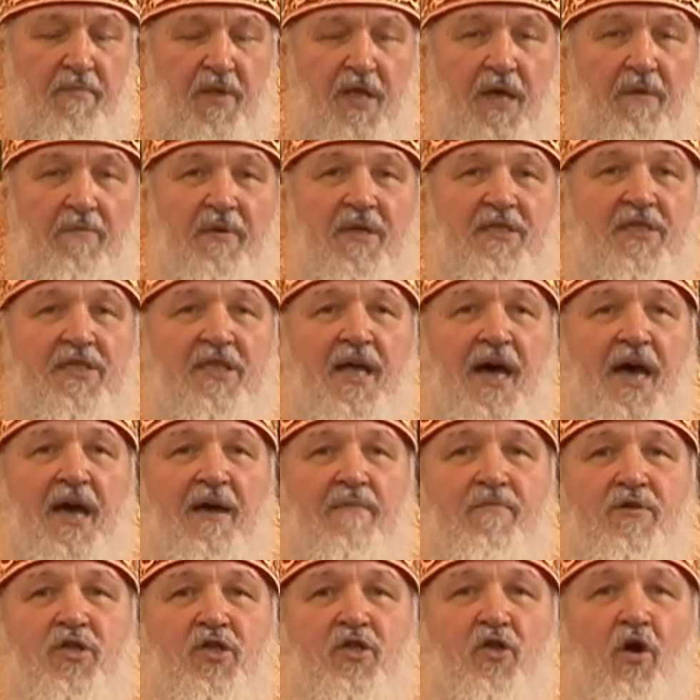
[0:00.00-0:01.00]
и мы
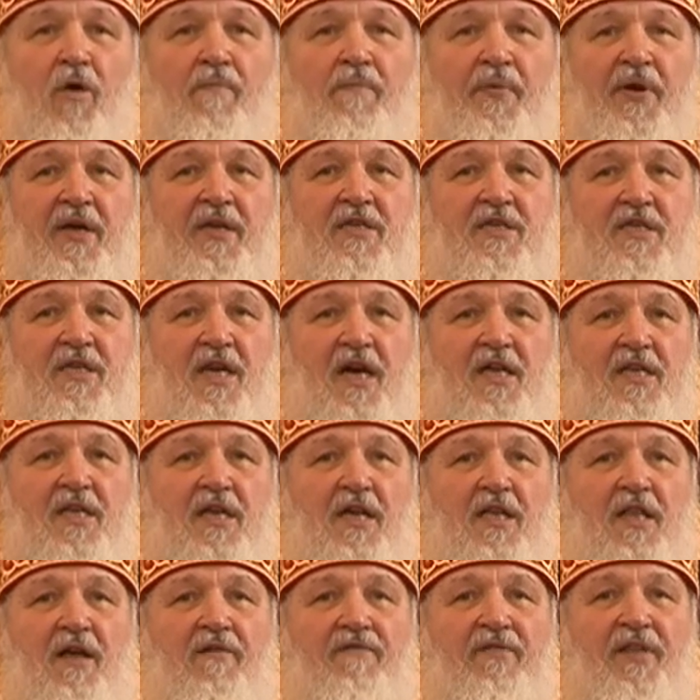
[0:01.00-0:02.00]
знаем, что
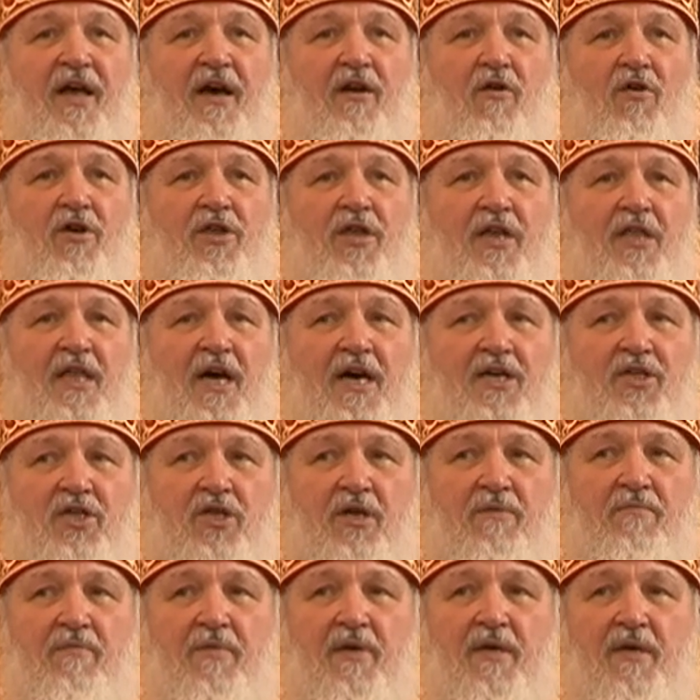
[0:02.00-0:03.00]
происходило в народе
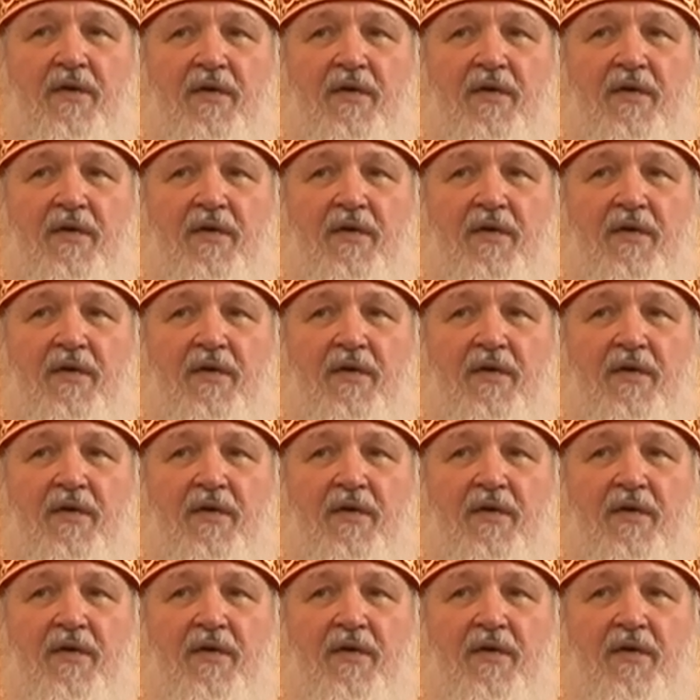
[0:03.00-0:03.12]
нашем